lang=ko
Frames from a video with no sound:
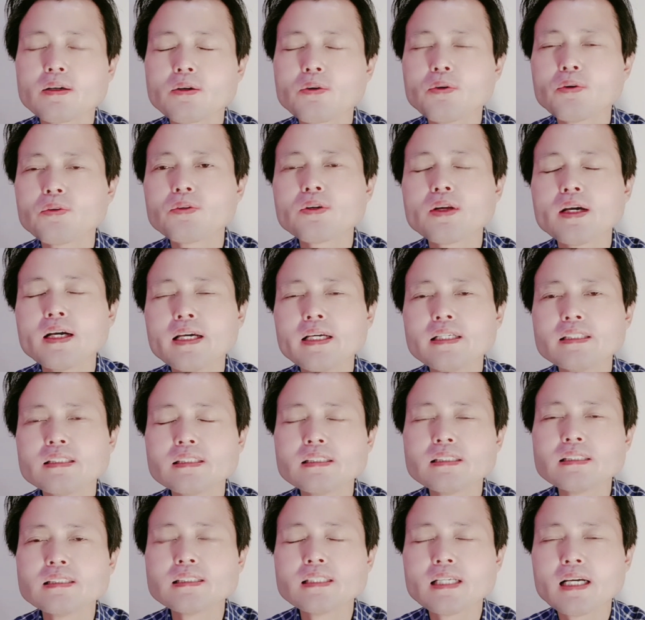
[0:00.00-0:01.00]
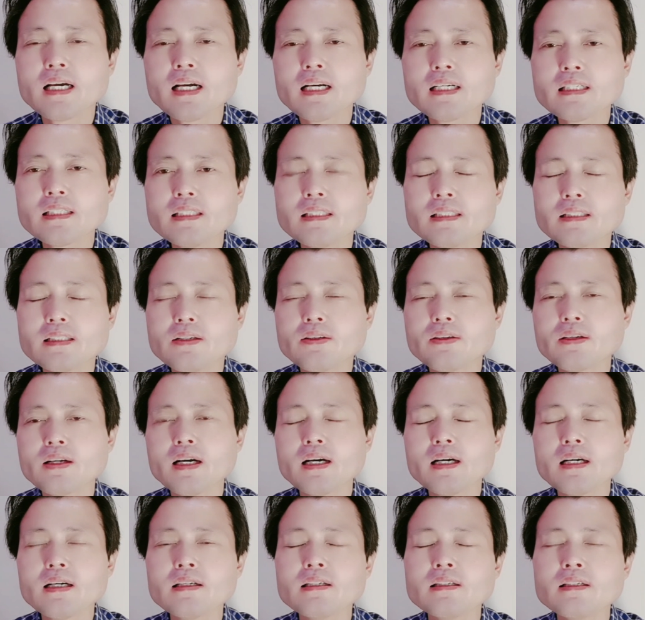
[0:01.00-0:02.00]
코로나의 증상이
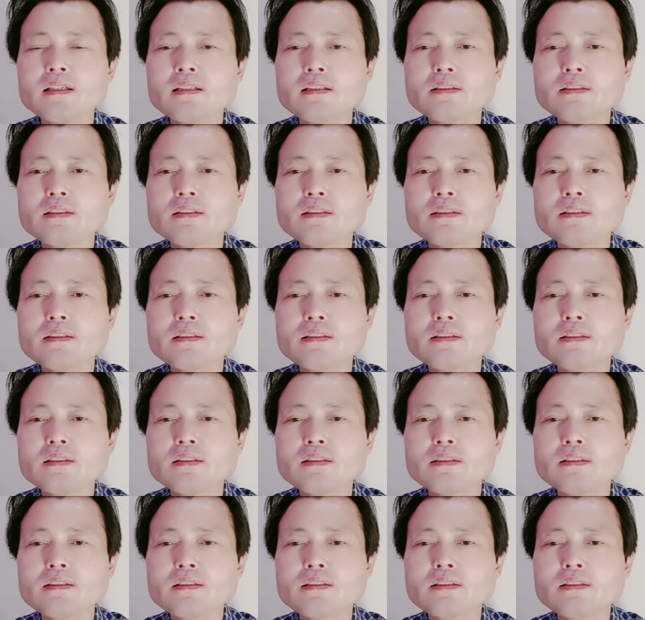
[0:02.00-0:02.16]
있거나